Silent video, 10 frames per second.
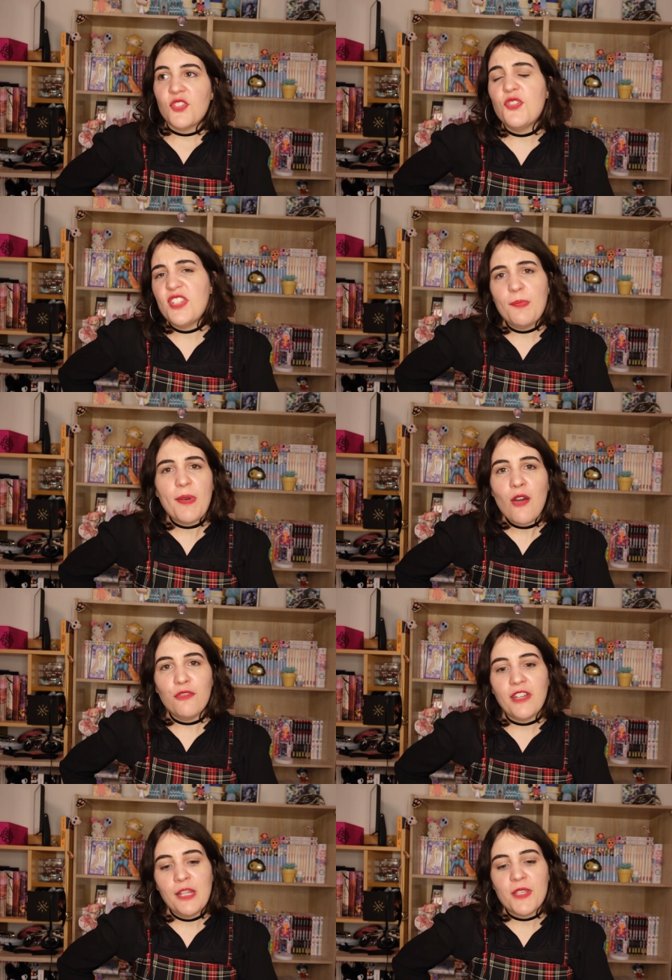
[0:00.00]
je sais pas
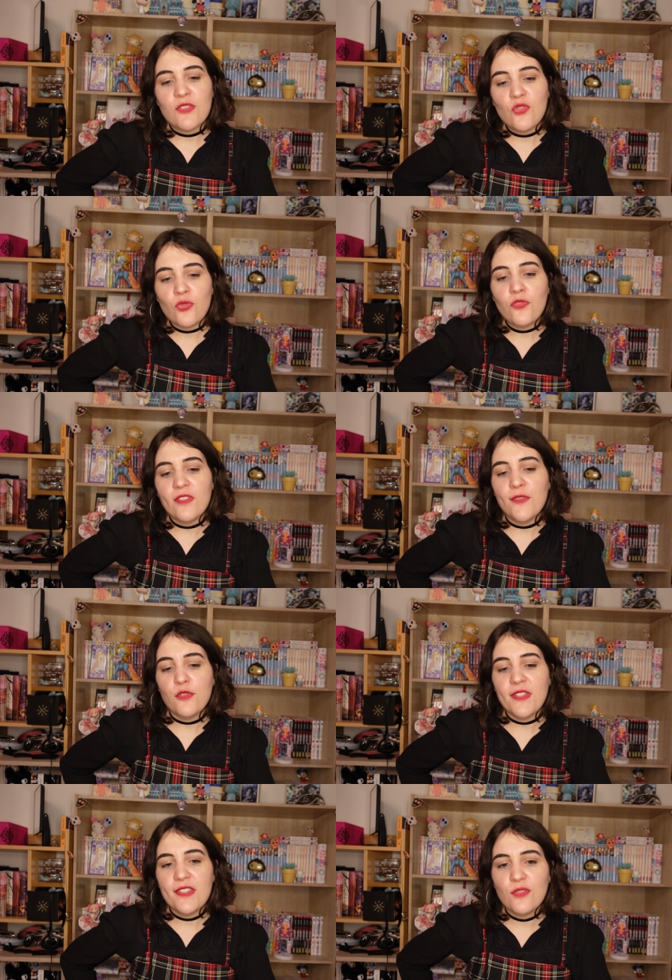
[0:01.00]
en fait, parce que je trouve qu'au
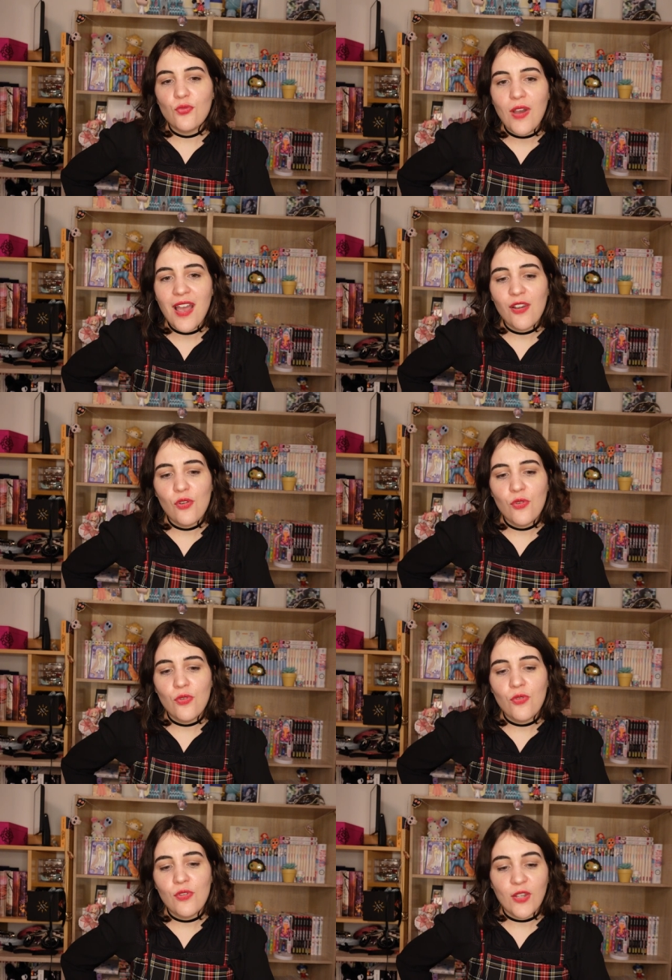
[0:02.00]
niveau histoire,
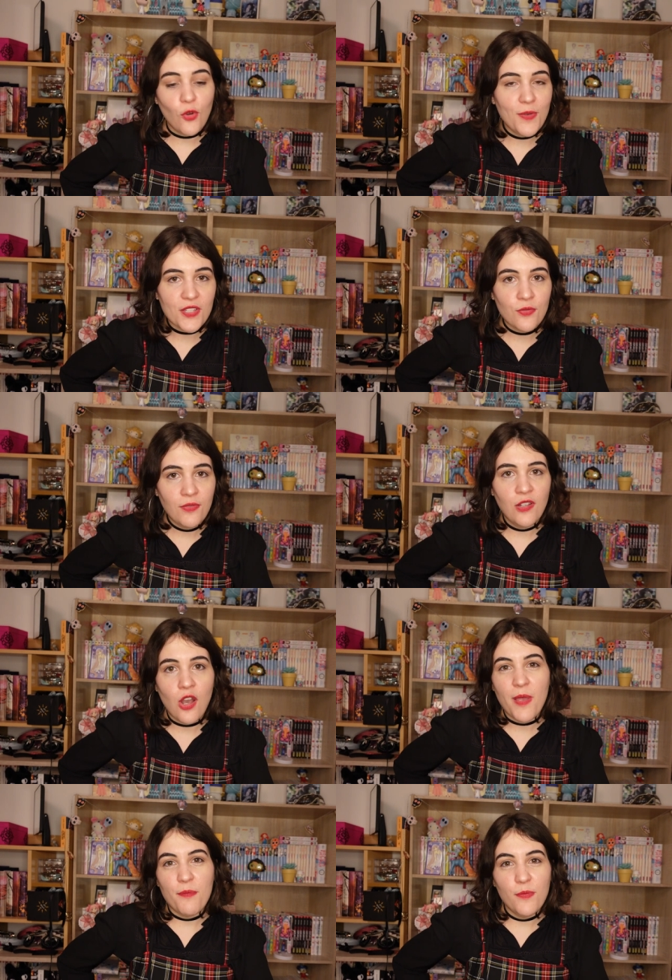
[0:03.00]
les Robinson, il est
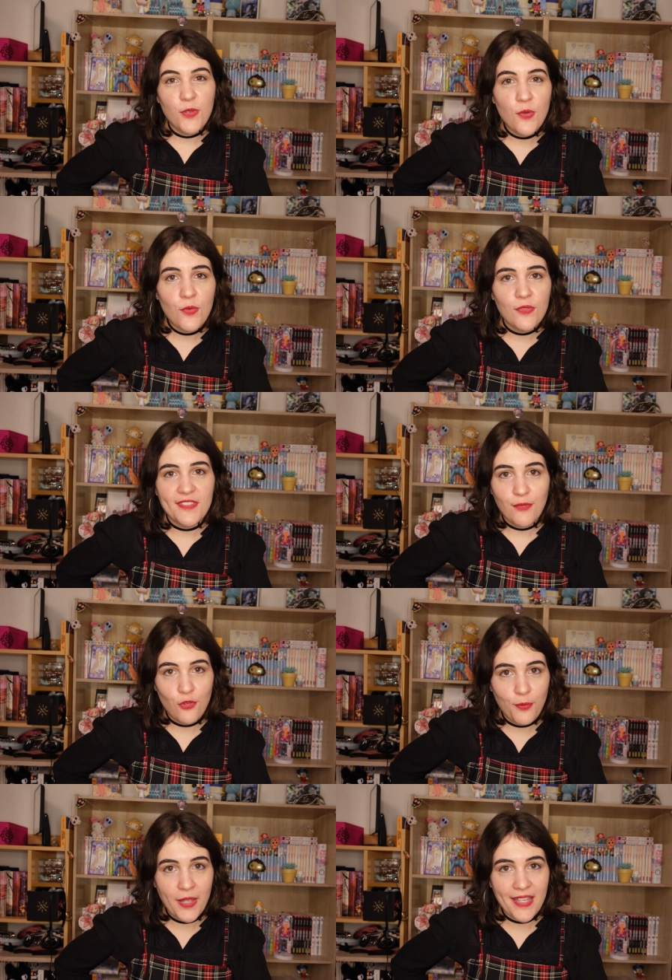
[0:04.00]
quand même mieux
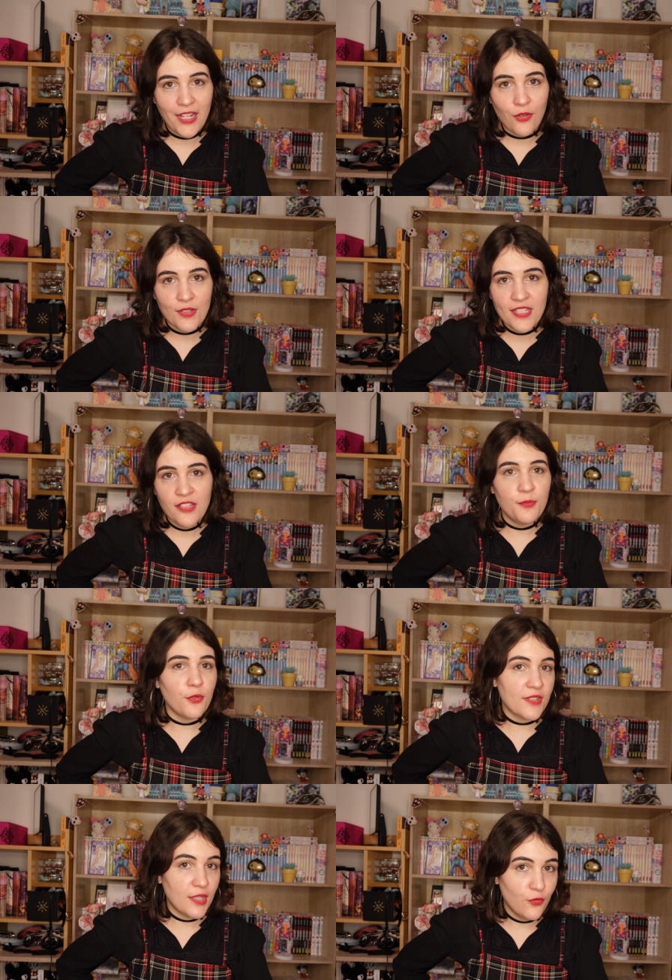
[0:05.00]
développé qu'Atlantide
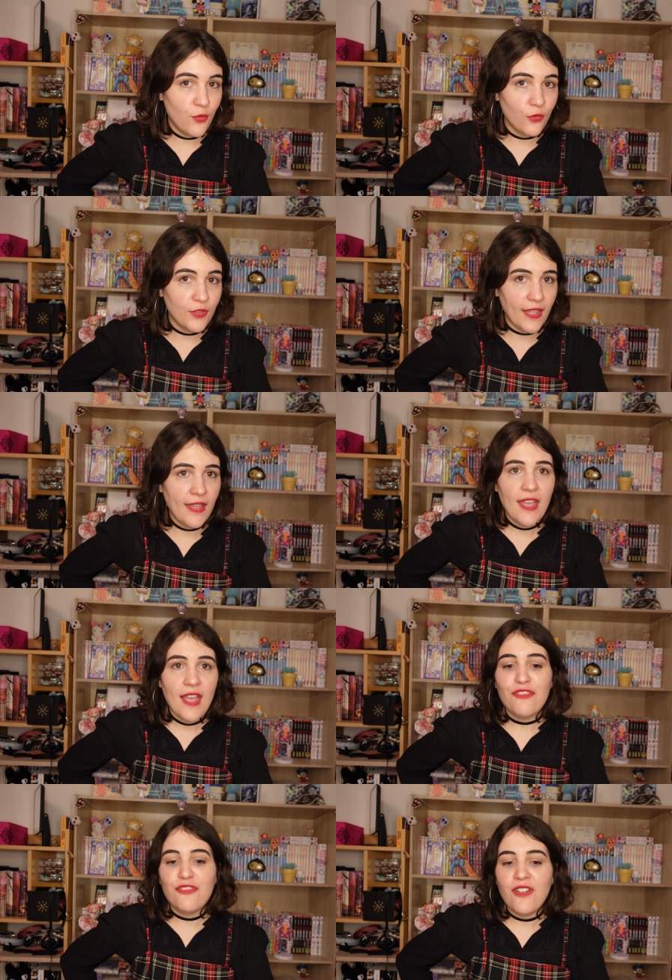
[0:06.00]
pour ce qu'il veut montrer.
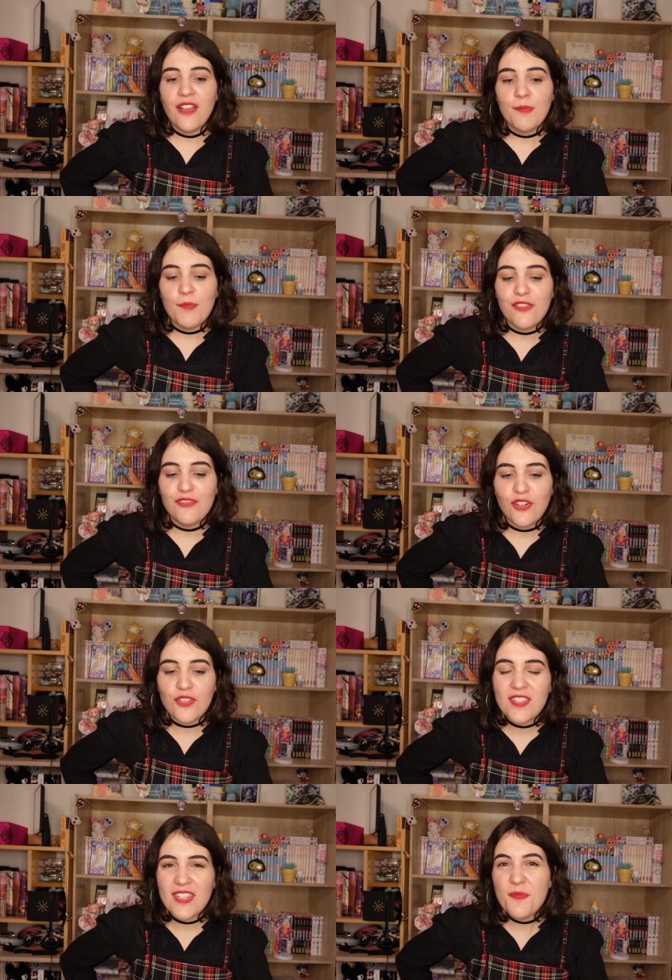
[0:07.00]
La fin est pas
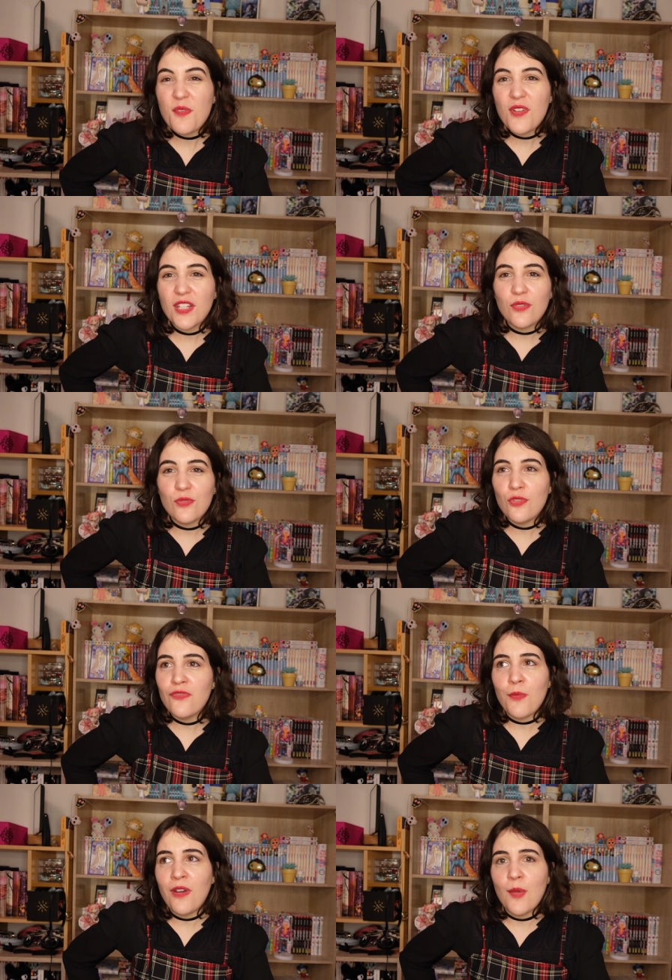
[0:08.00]
forcément attendue,
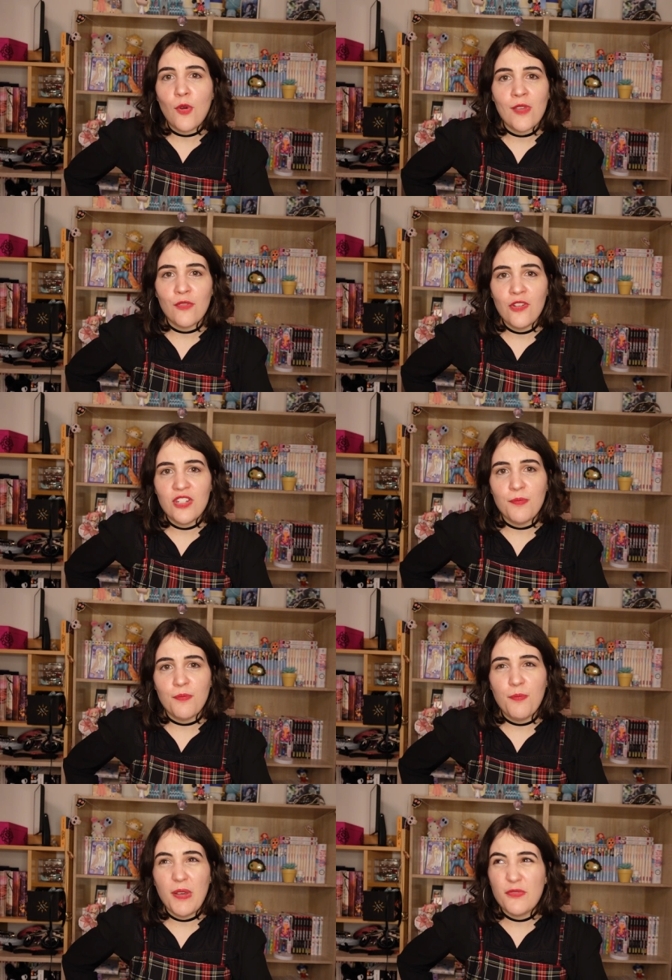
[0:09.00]
enfin moi la première fois j'ai
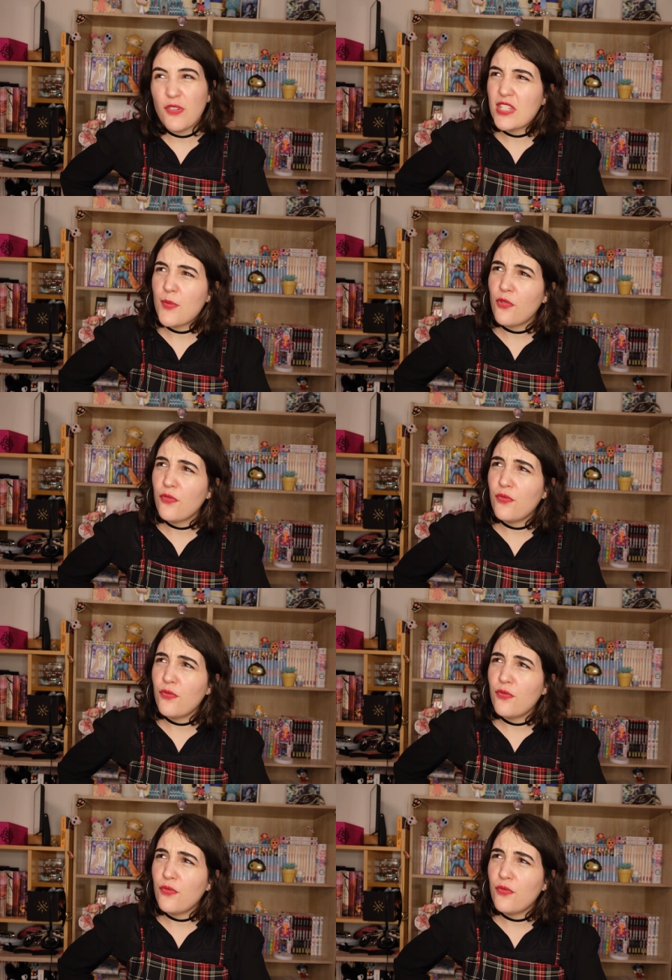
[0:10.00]
pas forcément